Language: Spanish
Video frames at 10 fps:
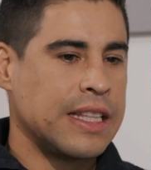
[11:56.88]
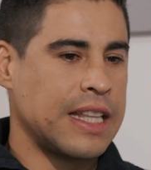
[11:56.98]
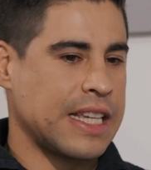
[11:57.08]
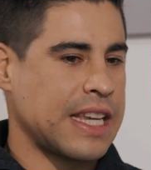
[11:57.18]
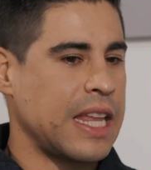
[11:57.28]
de
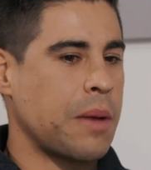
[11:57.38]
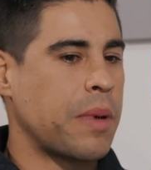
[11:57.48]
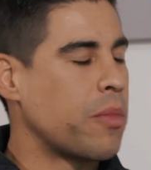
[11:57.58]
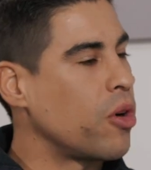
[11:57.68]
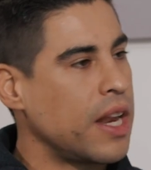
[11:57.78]
la salida
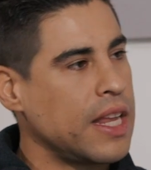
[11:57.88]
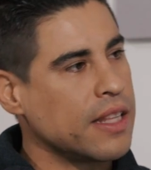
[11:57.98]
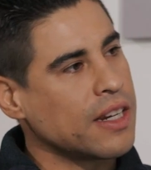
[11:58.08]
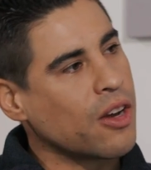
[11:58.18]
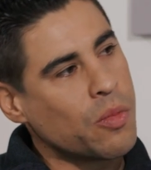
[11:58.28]
para Morelia
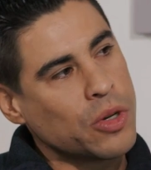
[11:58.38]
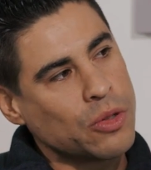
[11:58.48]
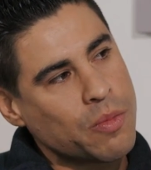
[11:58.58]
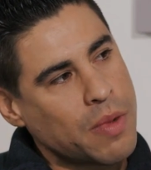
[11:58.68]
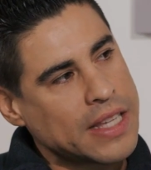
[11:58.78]
entré como en
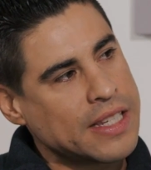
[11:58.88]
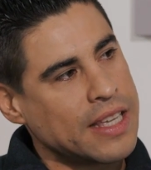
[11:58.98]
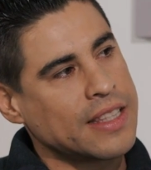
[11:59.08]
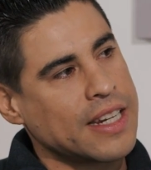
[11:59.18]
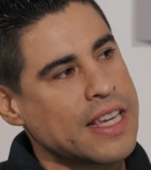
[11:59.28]
un bache de
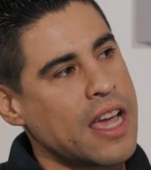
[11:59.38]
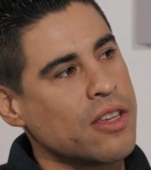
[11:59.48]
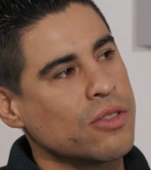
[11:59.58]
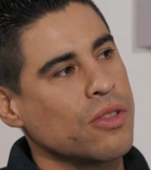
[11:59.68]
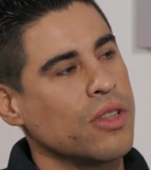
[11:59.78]
tres
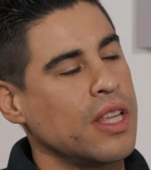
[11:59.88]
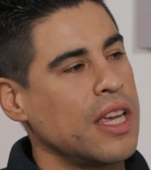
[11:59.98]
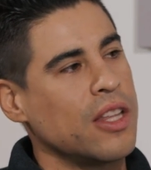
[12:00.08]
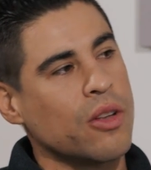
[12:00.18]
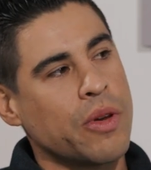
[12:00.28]
años
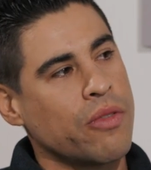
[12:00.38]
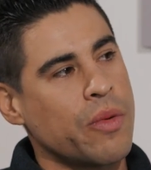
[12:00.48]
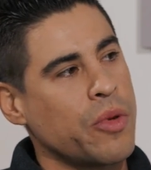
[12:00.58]
donde no me fue